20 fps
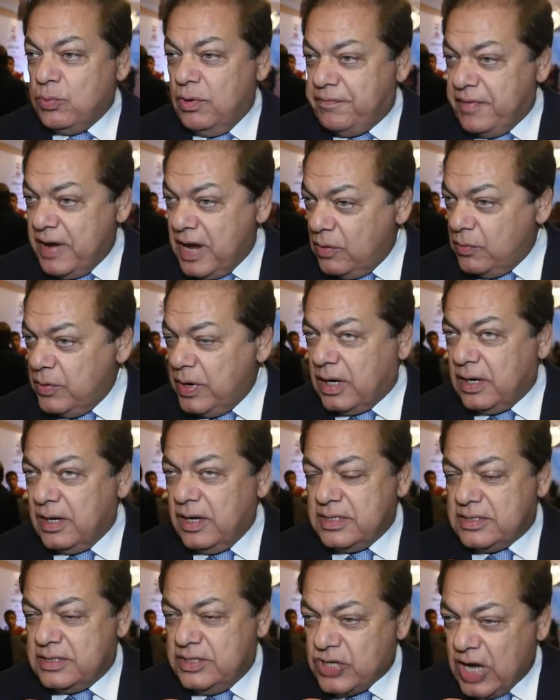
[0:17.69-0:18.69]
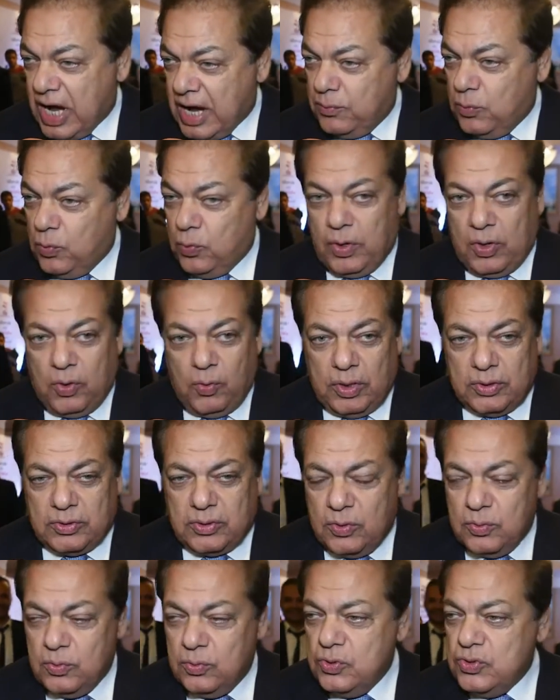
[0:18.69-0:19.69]
وفاء واخلاص لشعبه
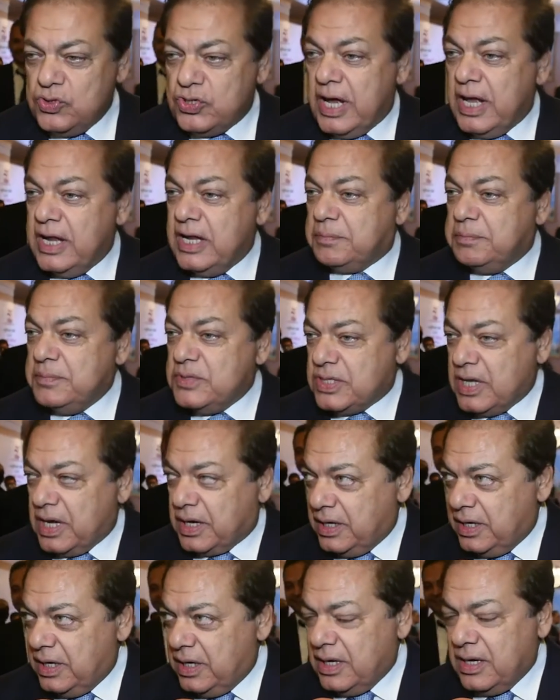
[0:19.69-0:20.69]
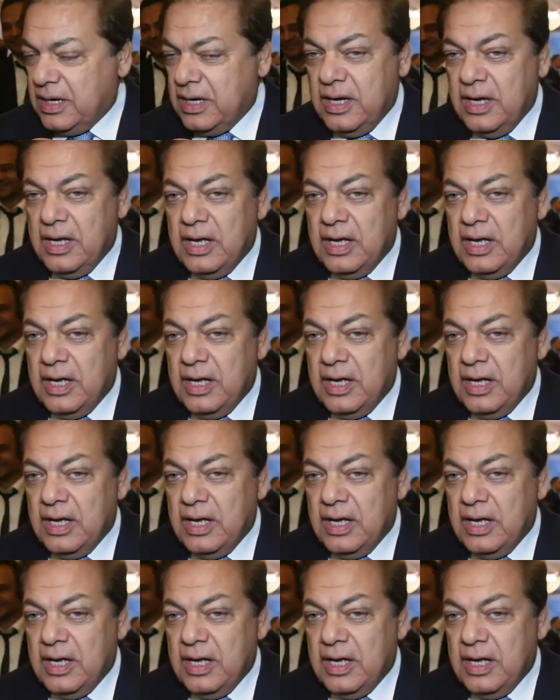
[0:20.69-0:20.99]
ولوطنه شهاده مصداقيه